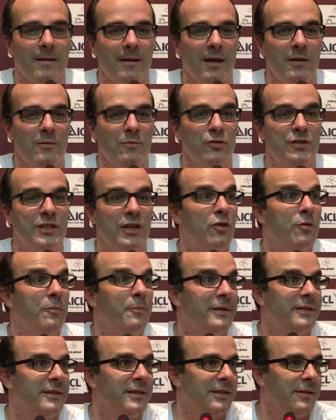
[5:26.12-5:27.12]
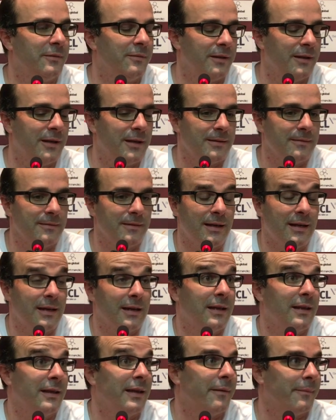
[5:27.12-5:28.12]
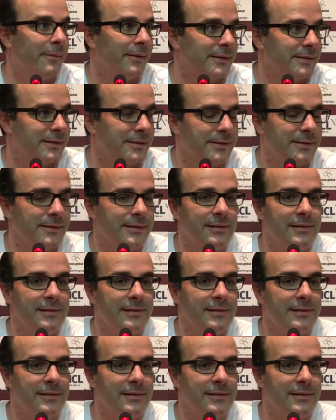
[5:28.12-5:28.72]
hay mucha competitividad y cada día más.